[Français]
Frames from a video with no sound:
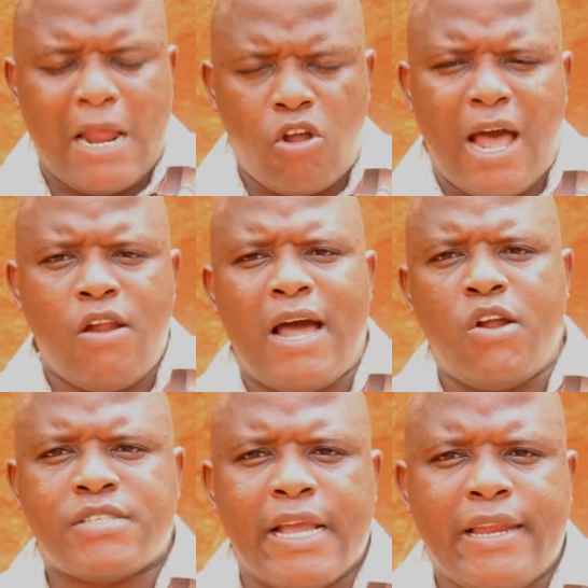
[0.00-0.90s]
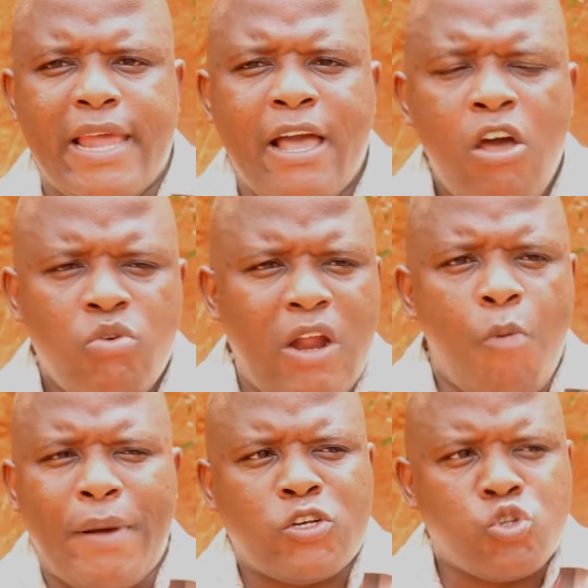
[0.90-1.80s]
Alors, alors, alors clair, nous
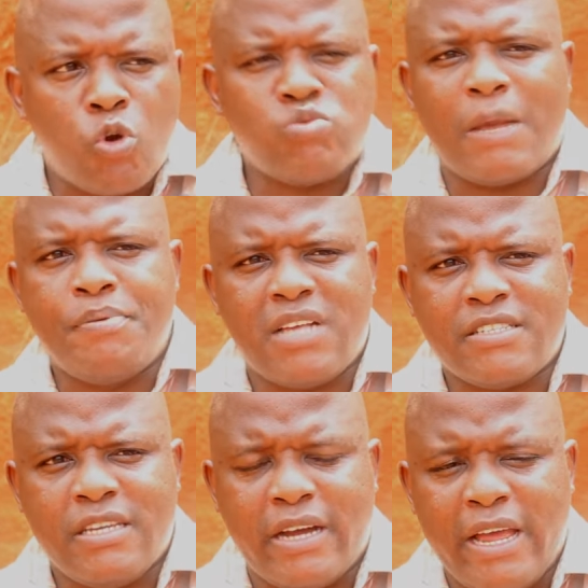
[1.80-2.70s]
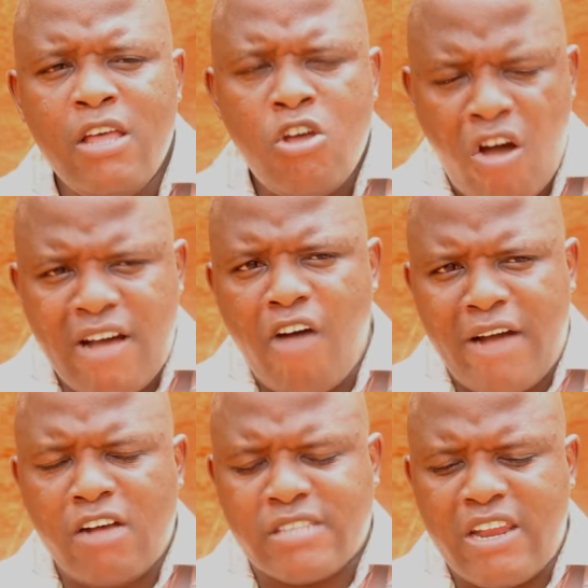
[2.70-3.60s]
n'allons pas trop nous appesantir. Hein. On va, on
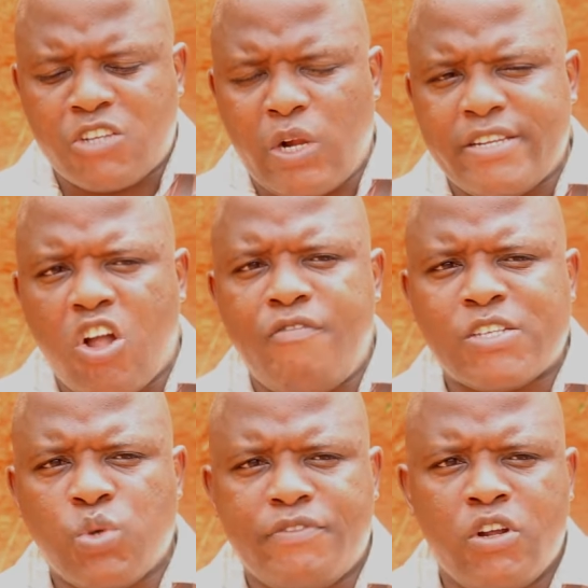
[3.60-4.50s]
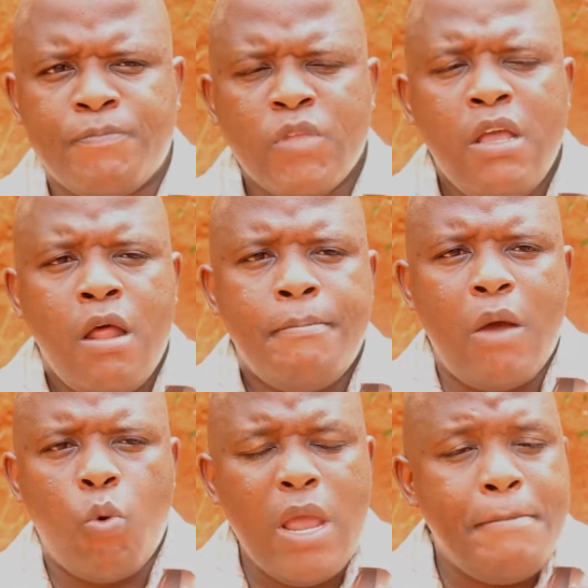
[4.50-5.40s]
va, c'est une actualité qu'on va suivre. Mais, on va la suivre.